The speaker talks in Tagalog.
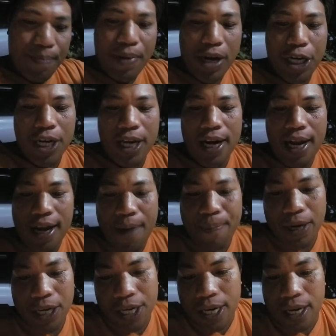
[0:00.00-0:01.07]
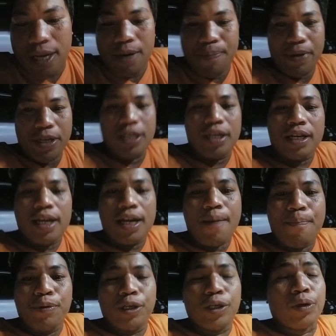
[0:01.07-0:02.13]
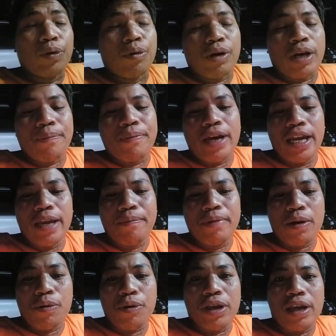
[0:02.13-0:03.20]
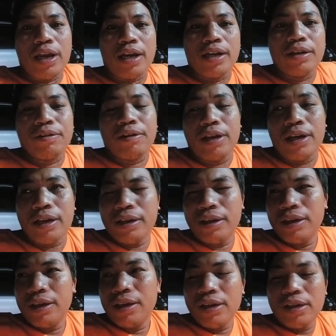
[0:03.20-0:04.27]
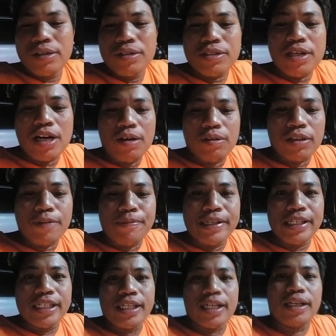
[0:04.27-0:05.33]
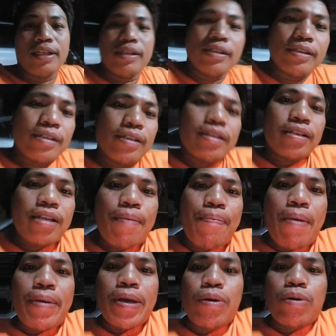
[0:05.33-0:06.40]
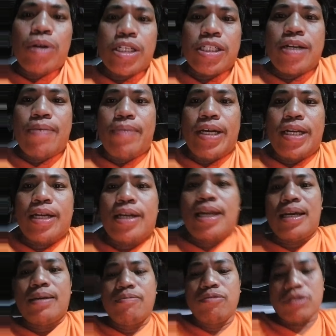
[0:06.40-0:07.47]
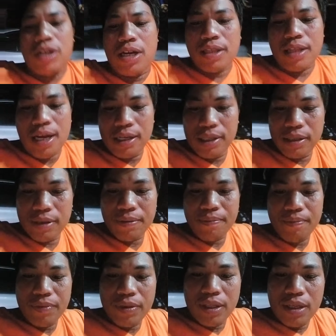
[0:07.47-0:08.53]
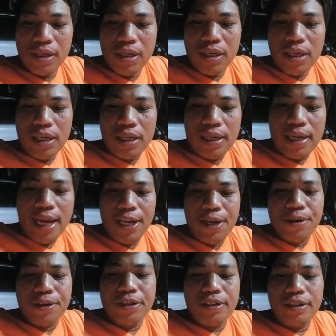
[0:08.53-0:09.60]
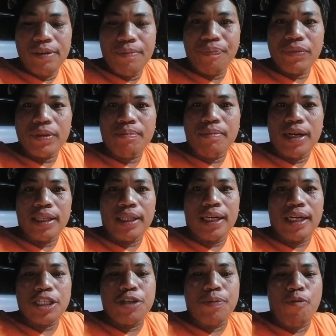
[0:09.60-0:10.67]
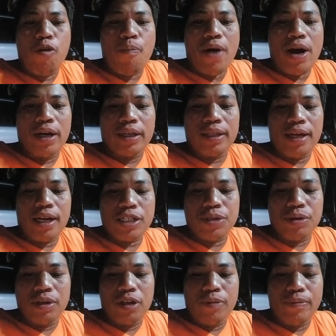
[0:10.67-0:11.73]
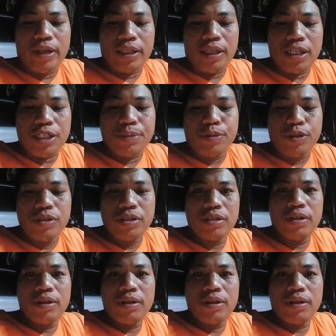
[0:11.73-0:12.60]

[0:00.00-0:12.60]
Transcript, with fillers: Pa-share lang ha, pa-share. Pa-share gikapoy gyud ko kay biyahe bi ako gikan niya. Sa so, akong taman ni nga napamay oras gamay nag-live usa ta. Dayon, mga taga Cebu pa heart reaction daw mga taga Cebu.